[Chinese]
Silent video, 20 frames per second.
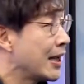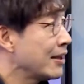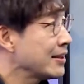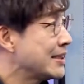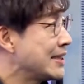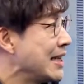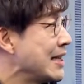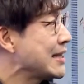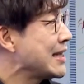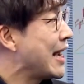然
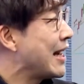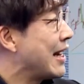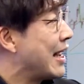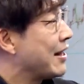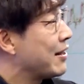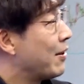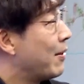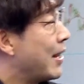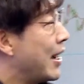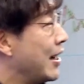后接下
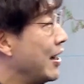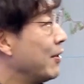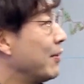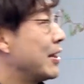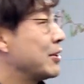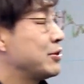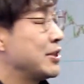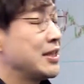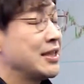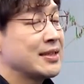来的话，另
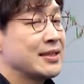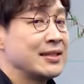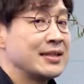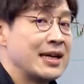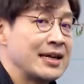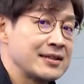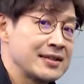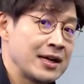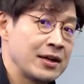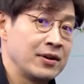外最近市
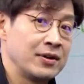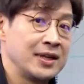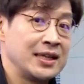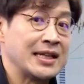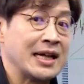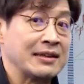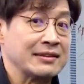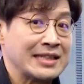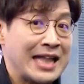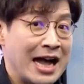场上有
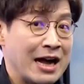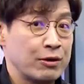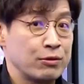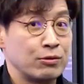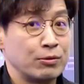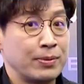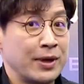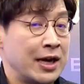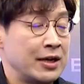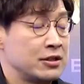一档大
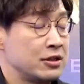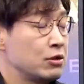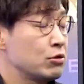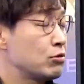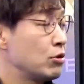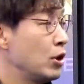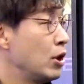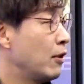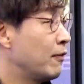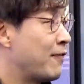股票，也是
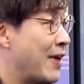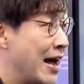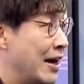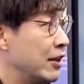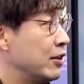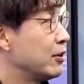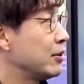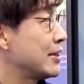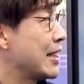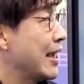所有
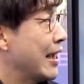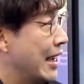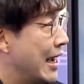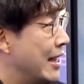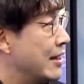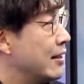法人都在